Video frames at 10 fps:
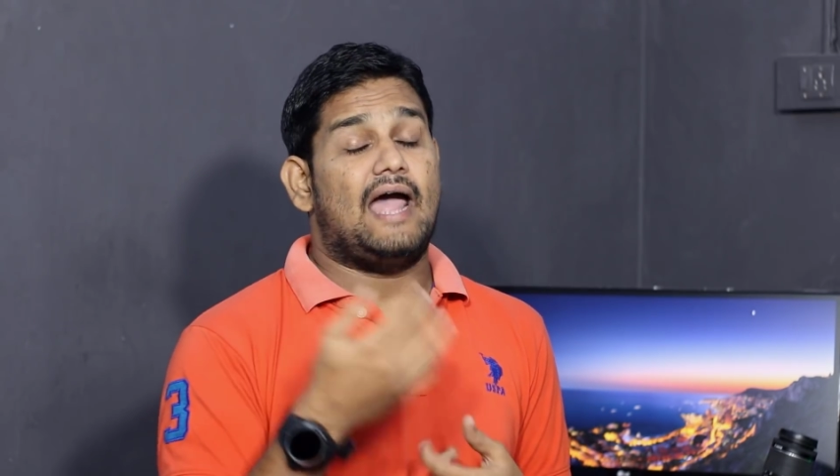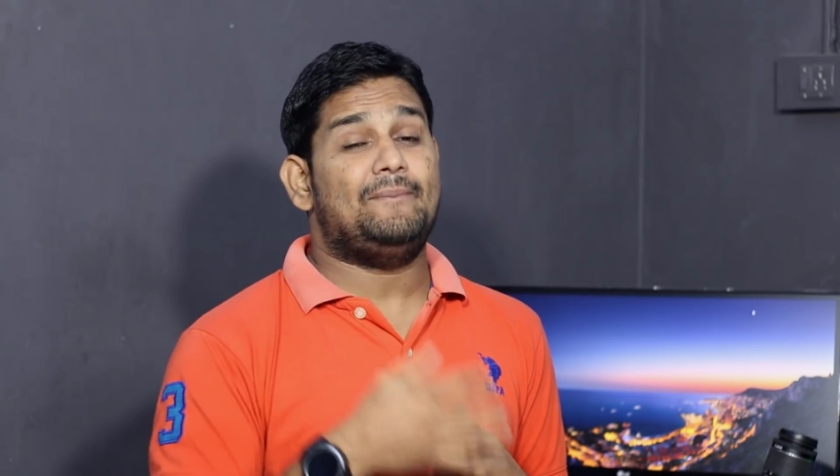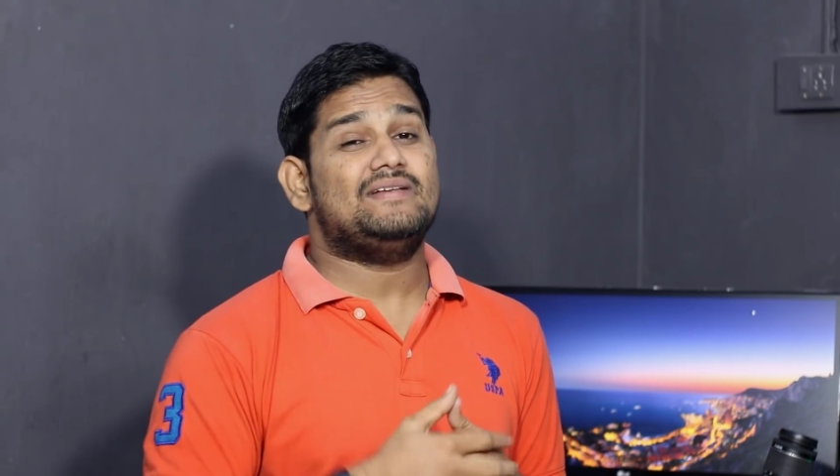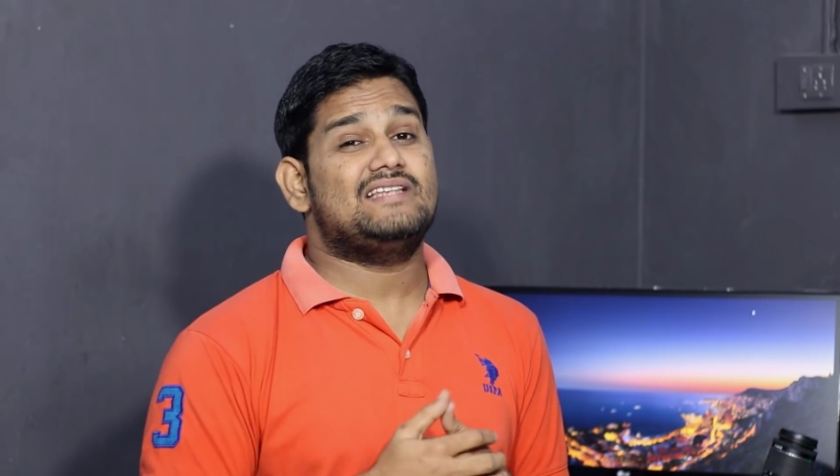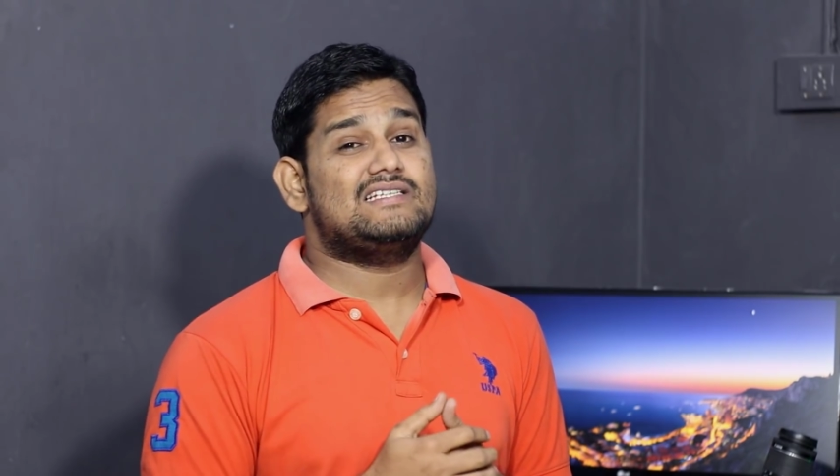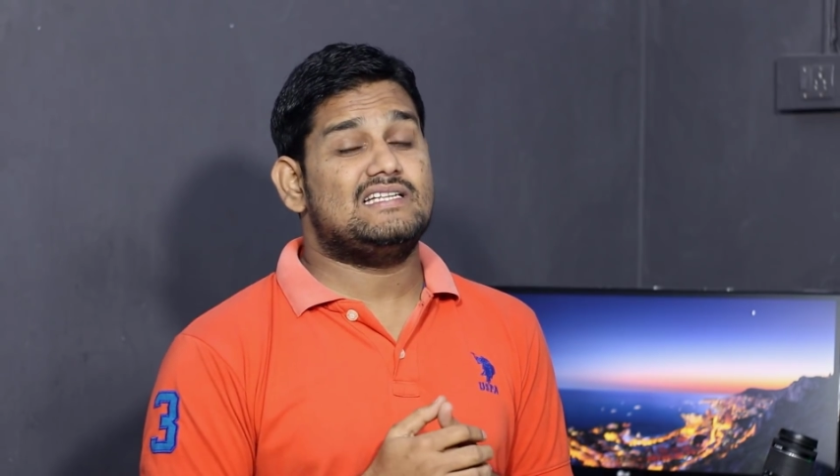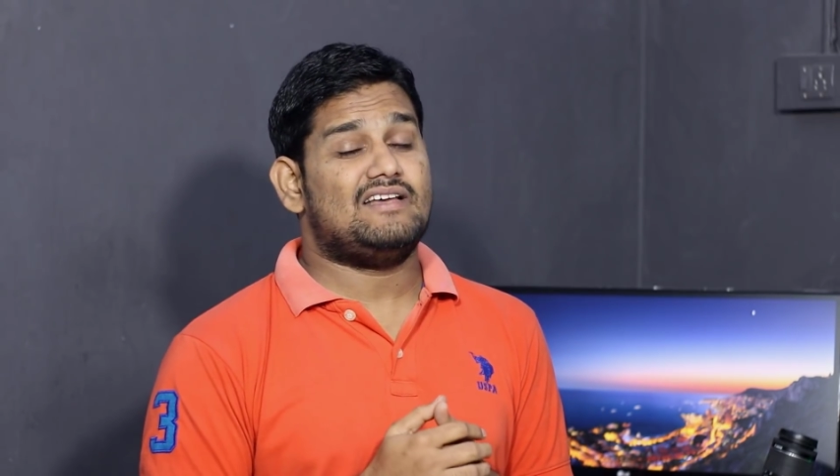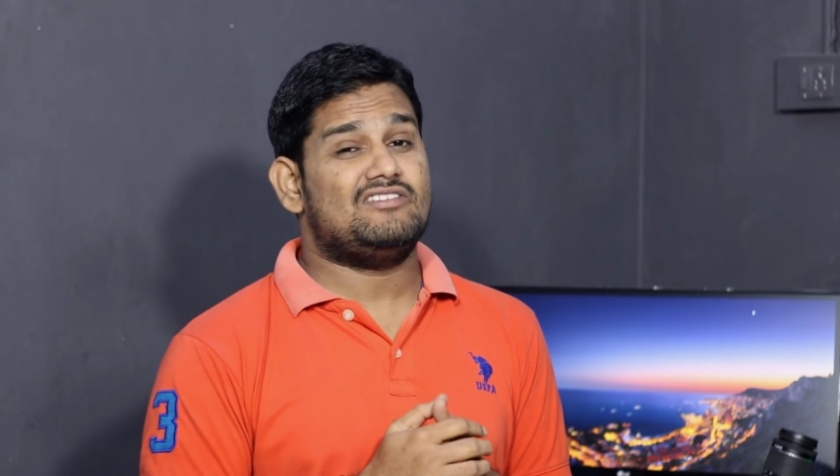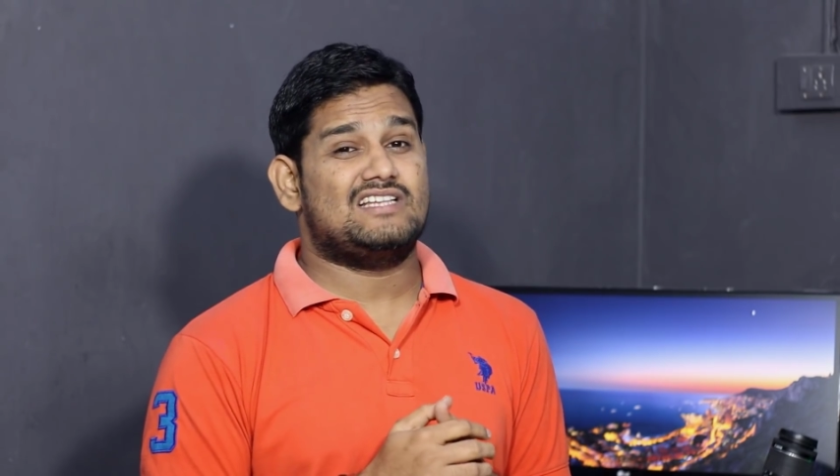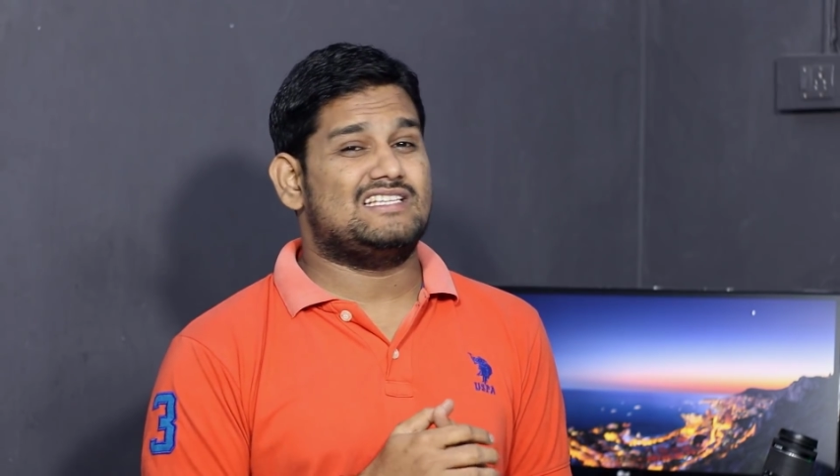ఐపీ సిక్స్టీ
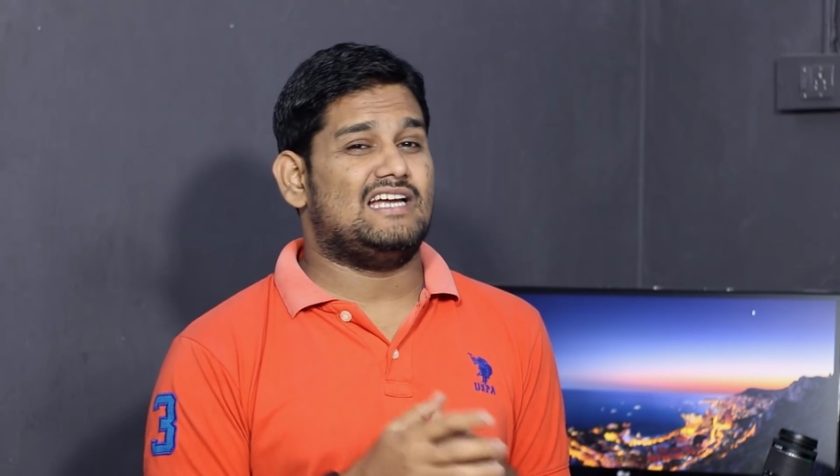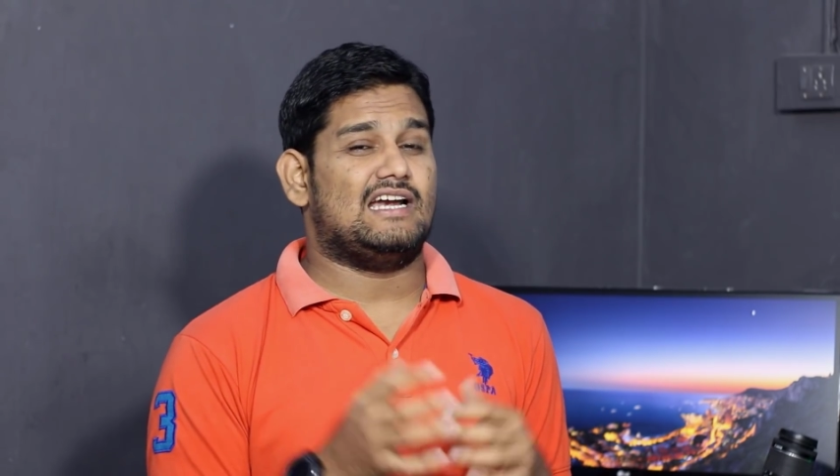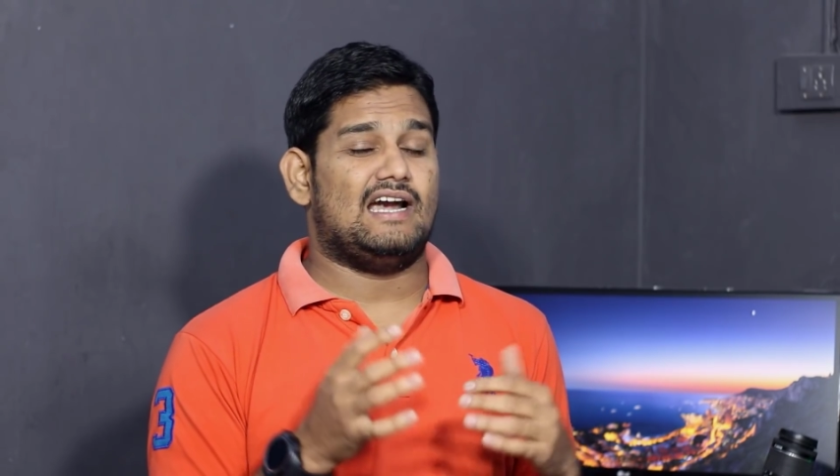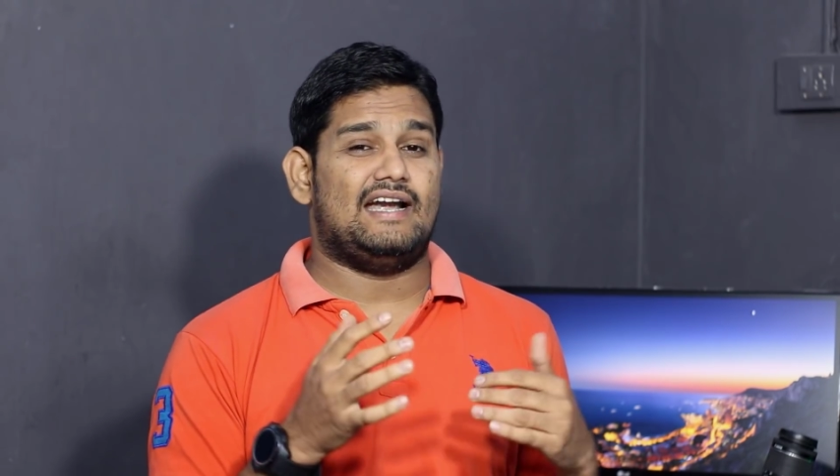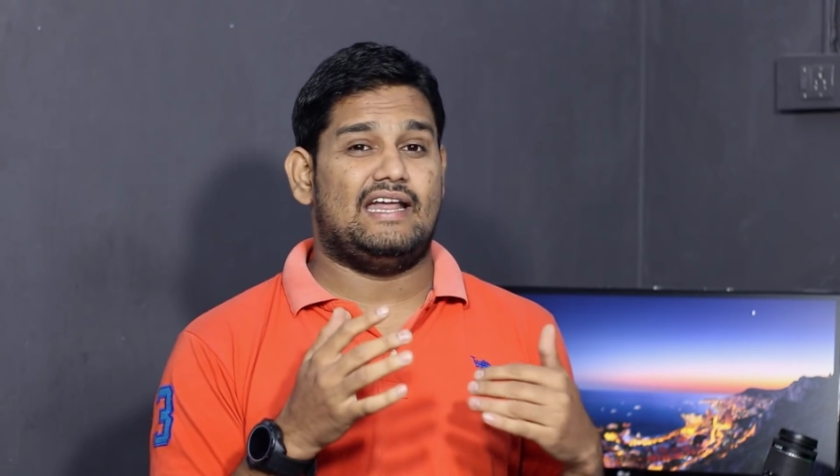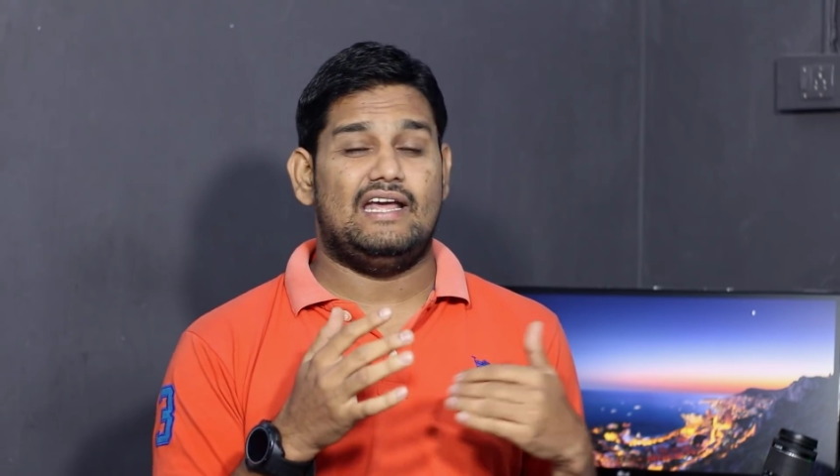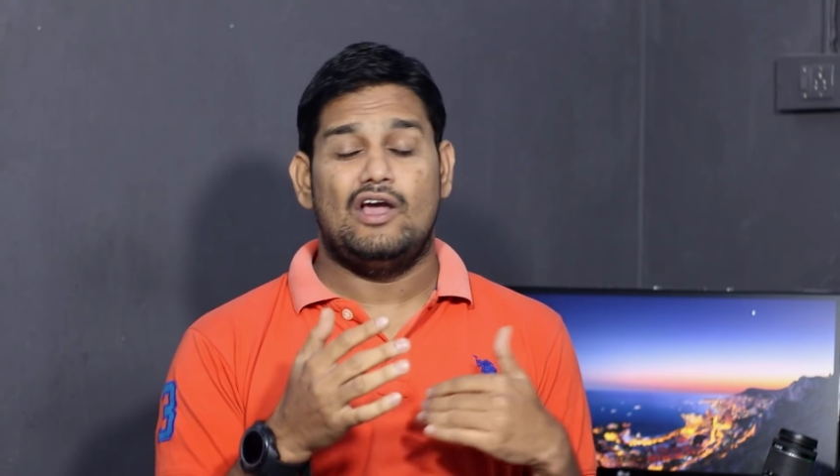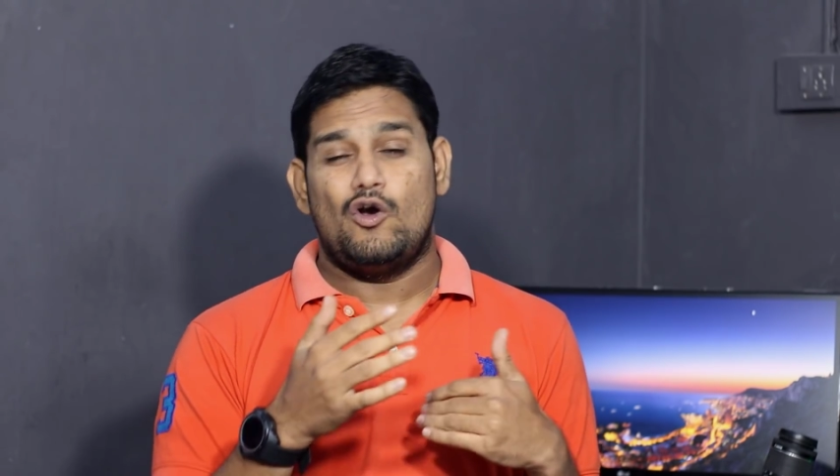సెవెన్ సిక్స్టీ ఎయిట్ లాంటి